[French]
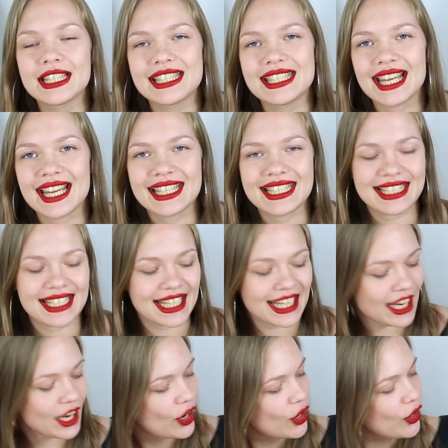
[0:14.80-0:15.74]
j'ai
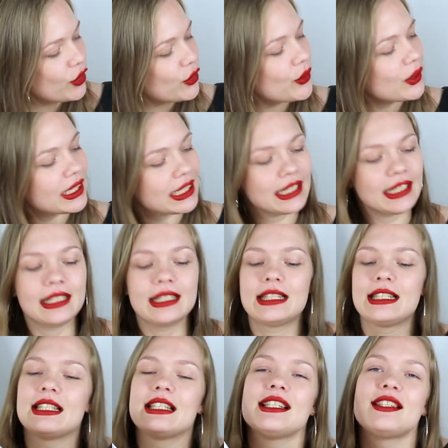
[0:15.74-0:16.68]
acheté le
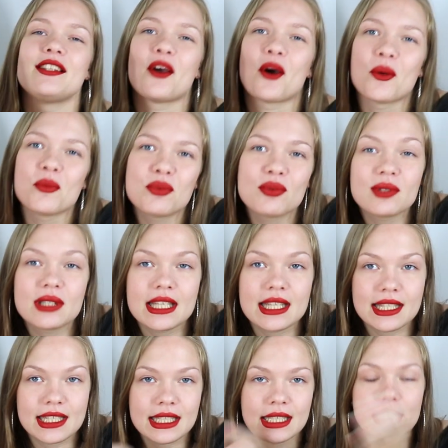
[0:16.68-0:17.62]
kit sérum pousse
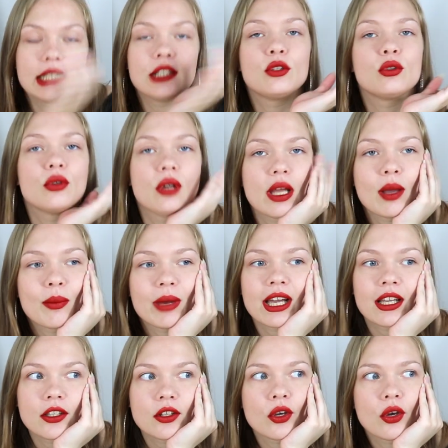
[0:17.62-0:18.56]
des cils de la
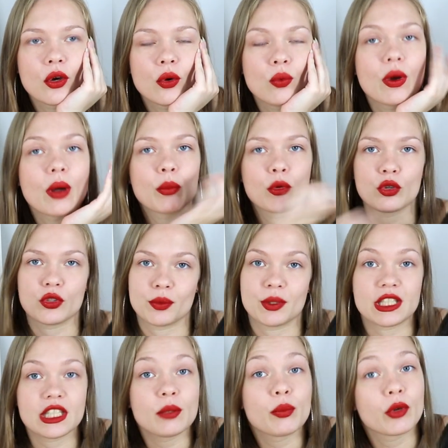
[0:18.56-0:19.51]
marque euh, WAM
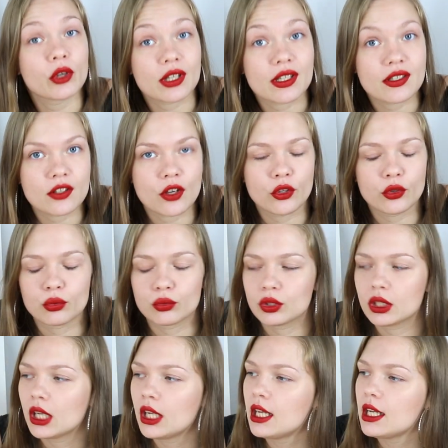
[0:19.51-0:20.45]
Cosmetics pendant les soldes.
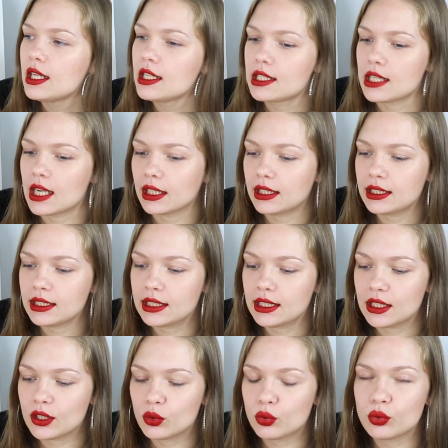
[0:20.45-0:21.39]
Donc c'est un kit
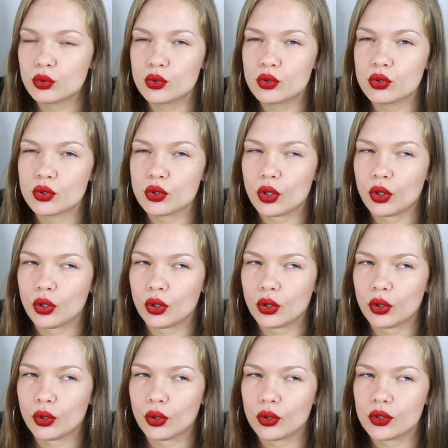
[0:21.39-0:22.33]
qui coûte 17,90€
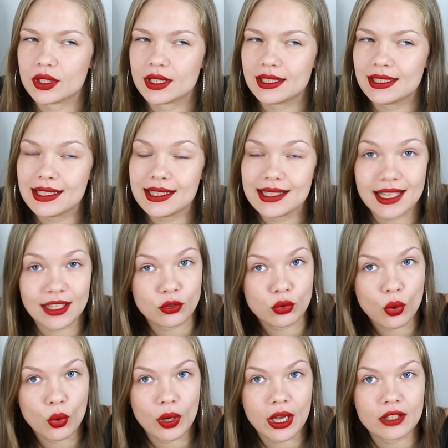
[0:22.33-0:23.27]

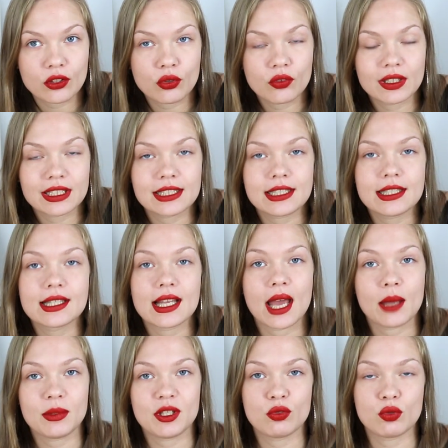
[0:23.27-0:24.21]
euh,
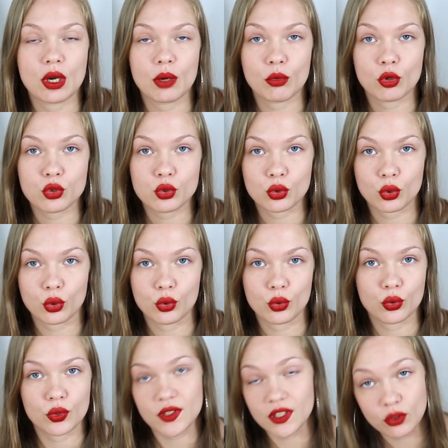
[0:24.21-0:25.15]
habituellement sur
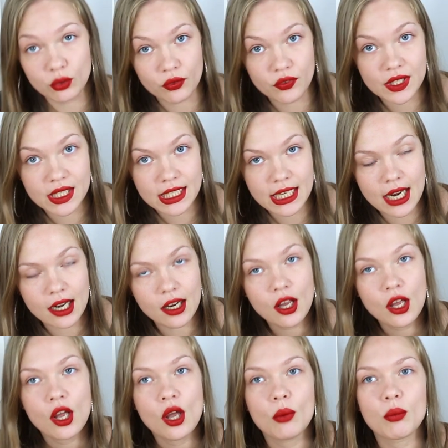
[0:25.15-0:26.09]
le site officiel.
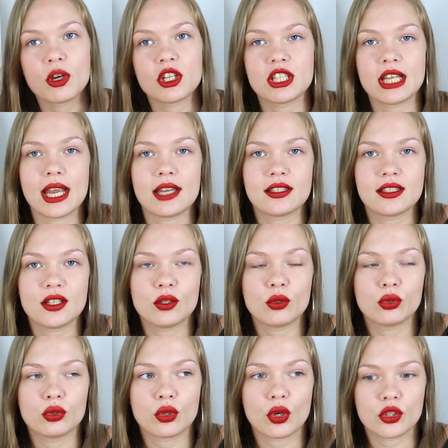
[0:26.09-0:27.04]
Moi je l'ai acheté
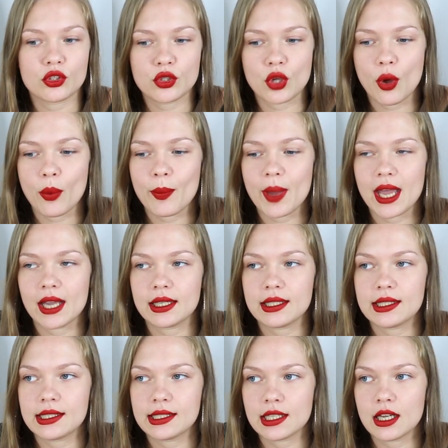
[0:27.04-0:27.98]
au drugstore
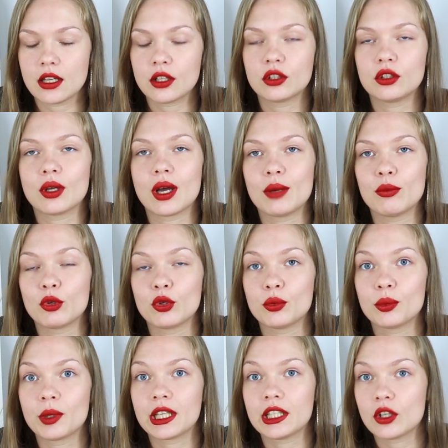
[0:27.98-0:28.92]
parisien. Normalement
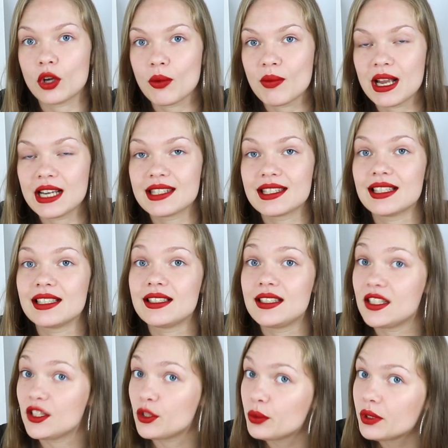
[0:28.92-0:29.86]
le prix normal c'est
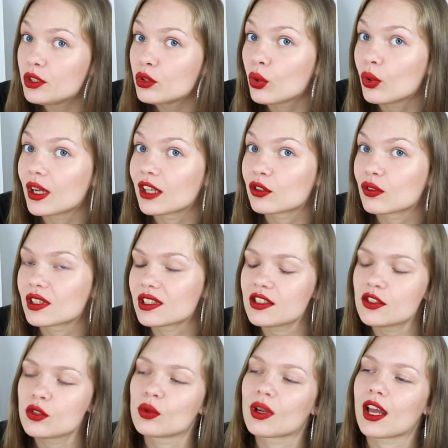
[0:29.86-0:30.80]

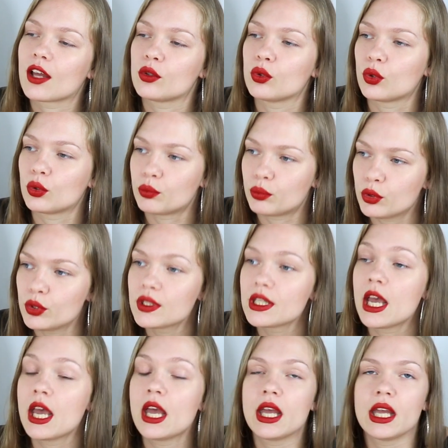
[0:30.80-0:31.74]
18,90€, donc 1€ de
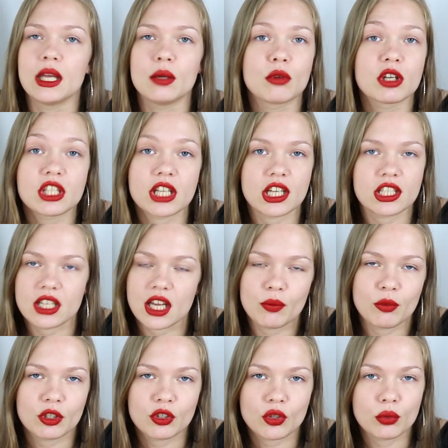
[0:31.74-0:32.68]
plus. Et moi je l'ai acheté
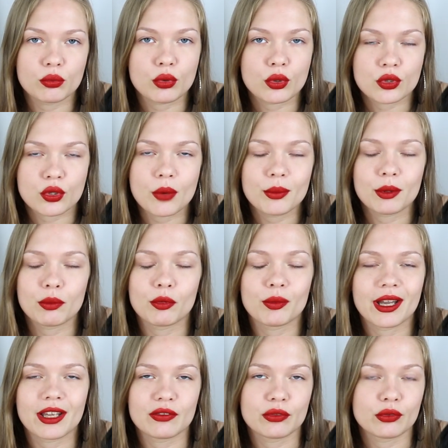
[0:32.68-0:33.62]
à moins 30%, mais
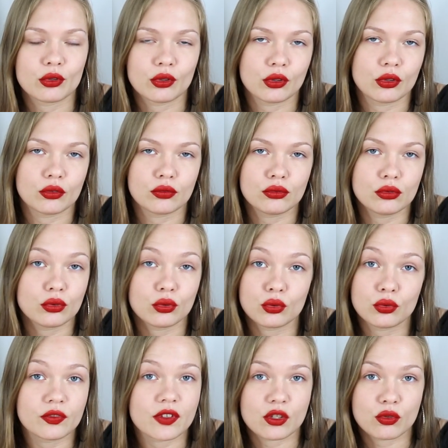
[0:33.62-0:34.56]
bon bref, euh, vu que
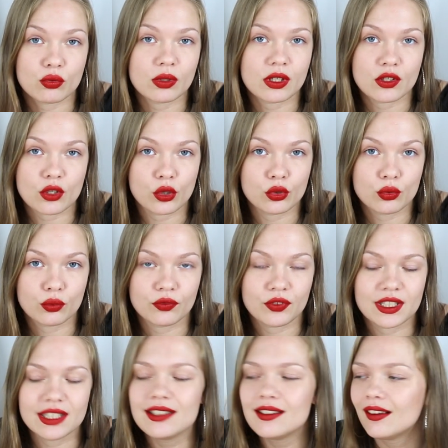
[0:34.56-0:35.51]
de toute façon les soldes sont
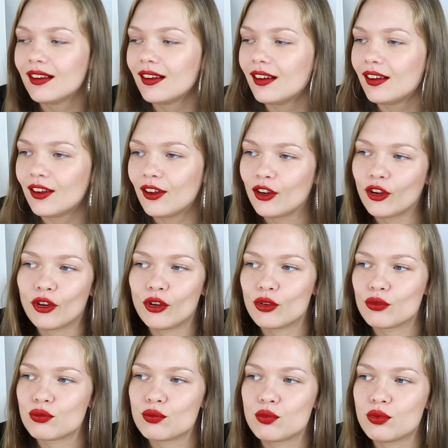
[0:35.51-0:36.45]
finis,
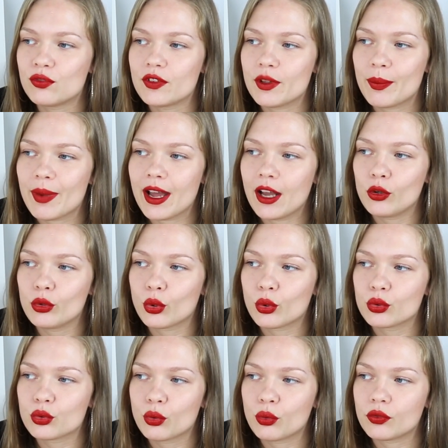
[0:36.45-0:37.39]
vous pouvez pas le
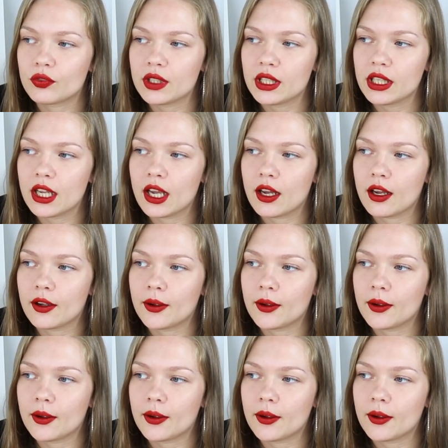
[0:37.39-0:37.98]
retrouver